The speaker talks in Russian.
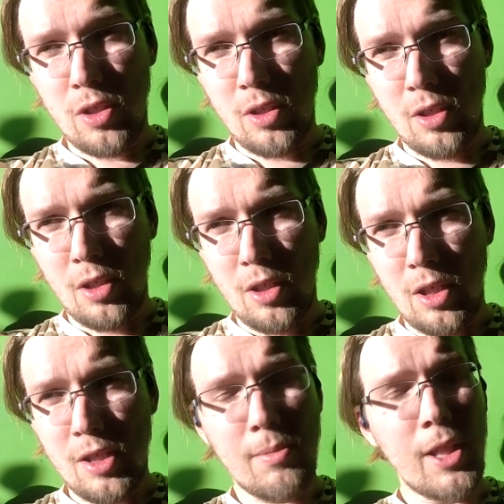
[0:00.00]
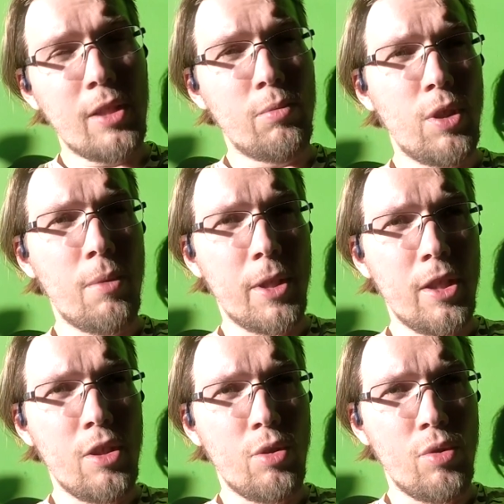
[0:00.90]
э, этим летом у меня
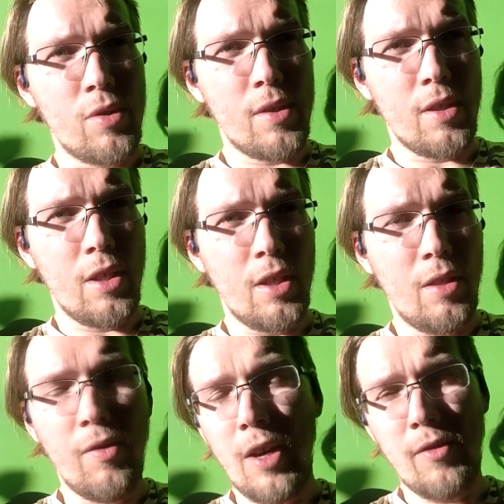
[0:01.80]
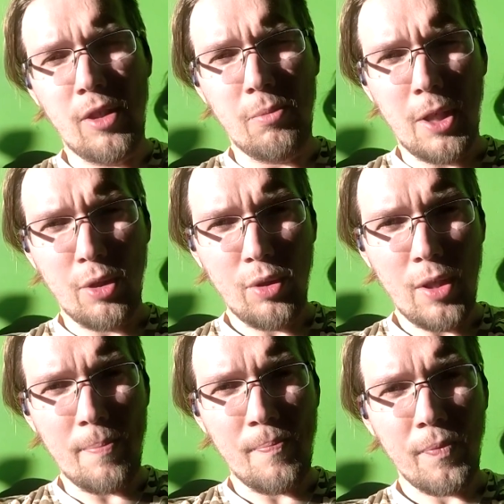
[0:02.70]
планируется два велопохода.